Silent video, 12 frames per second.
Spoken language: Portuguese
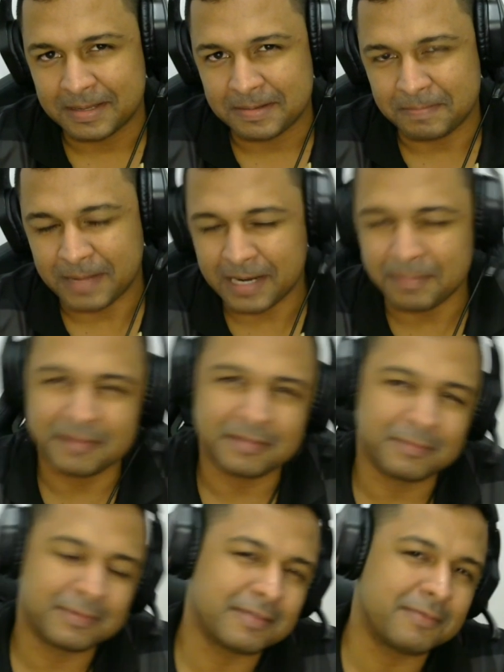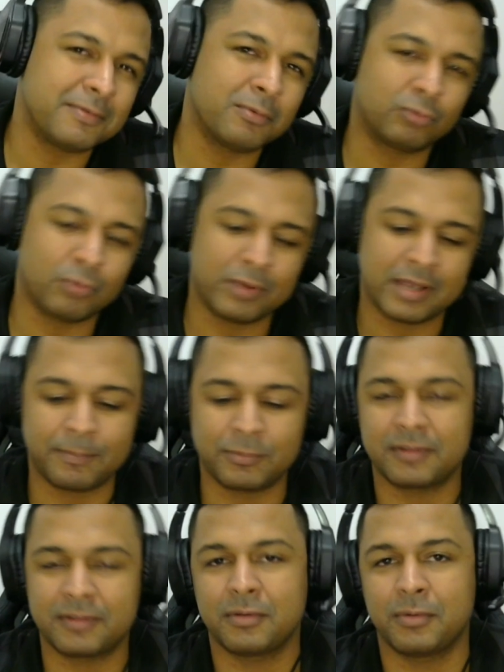Parabéns se você viu torre
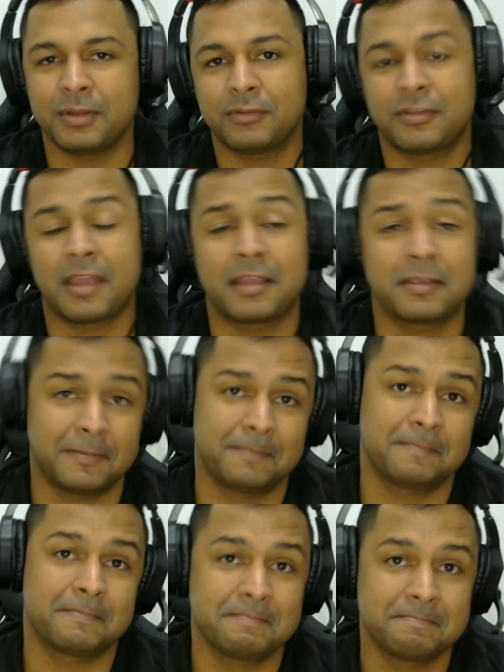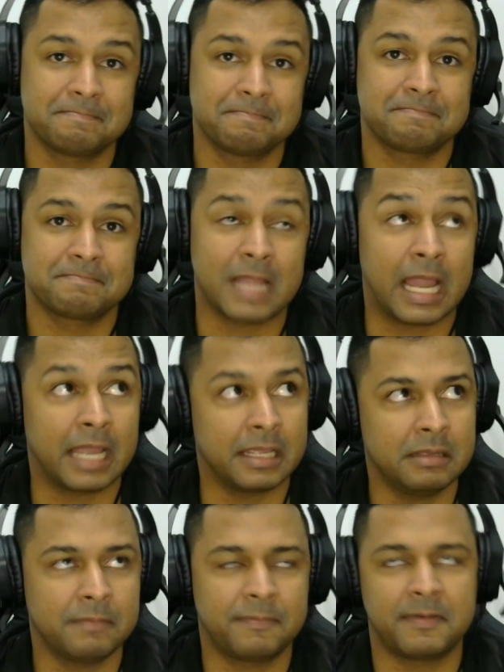captura C8, cheque.
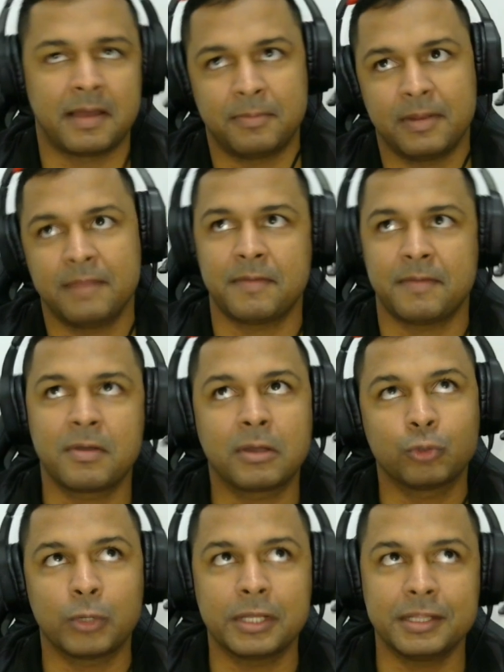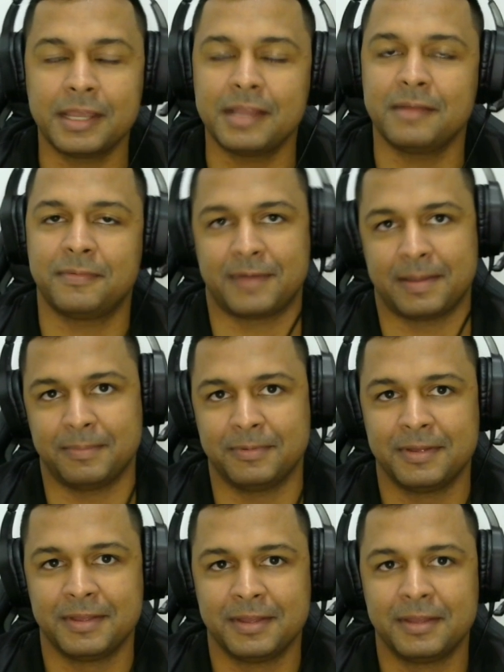Aí, Fábio, ele vai vir com a torre dele, Fábio.
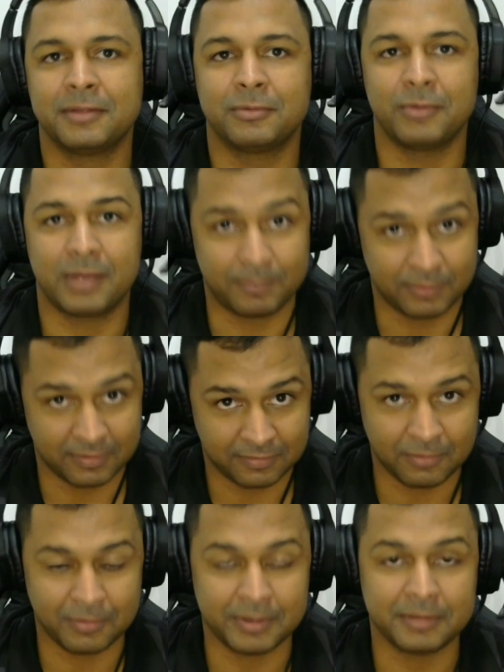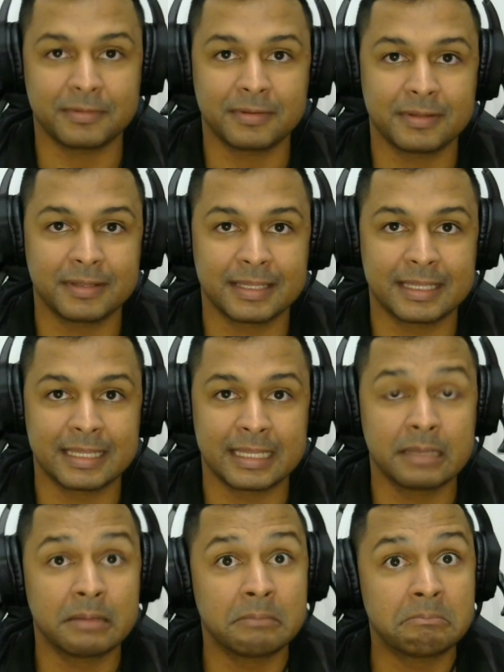Torre captura C8.
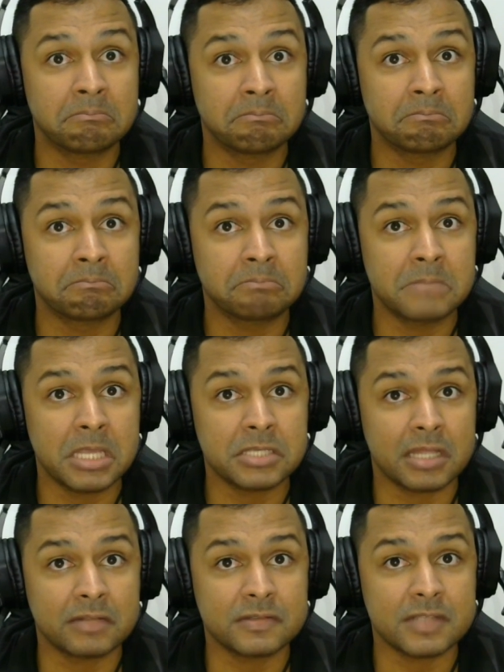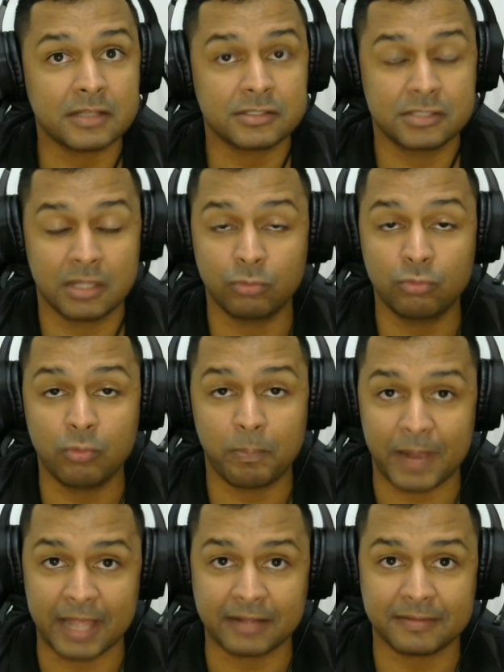Desde dado 7, dando
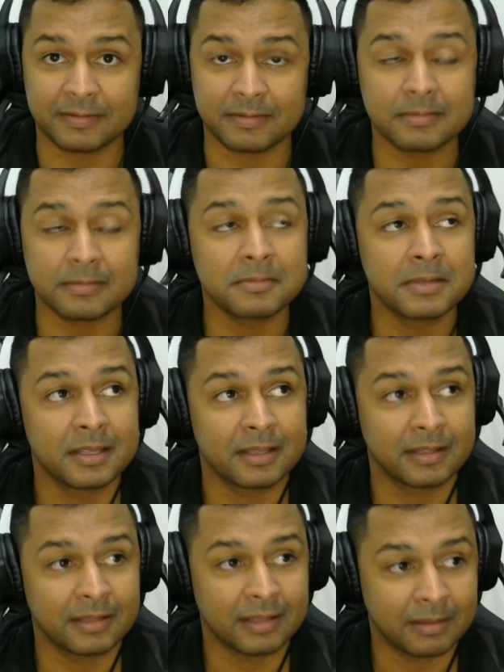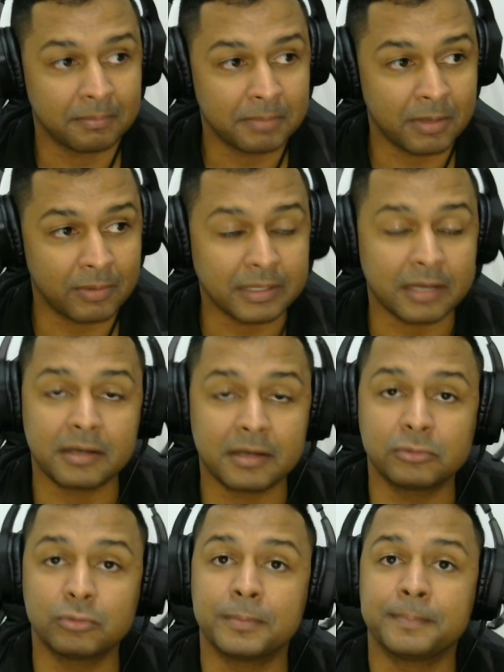duplex. Iam
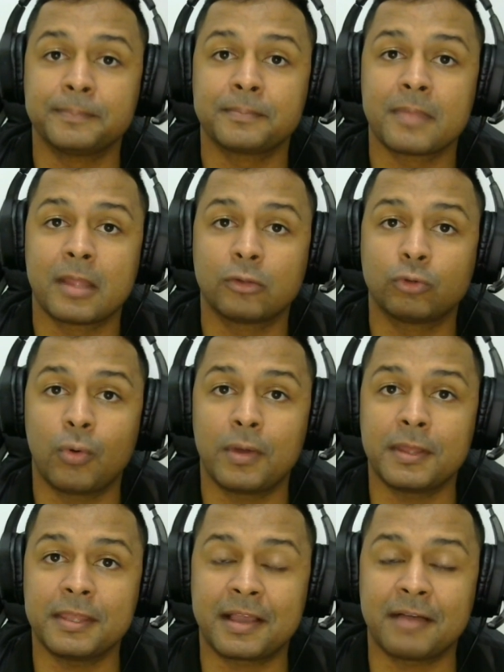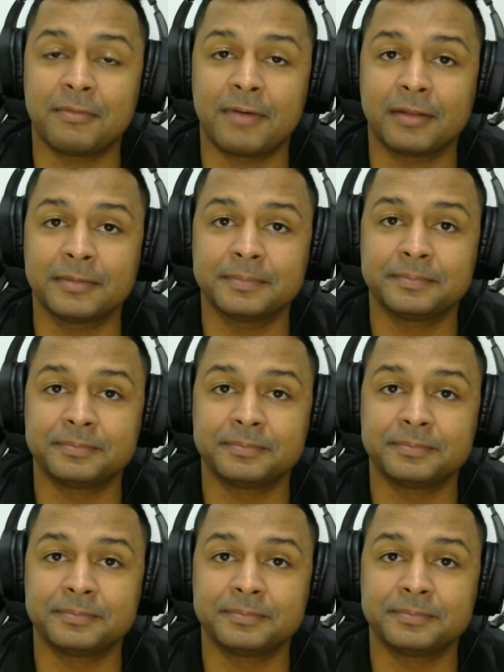atacando torre e cavalo.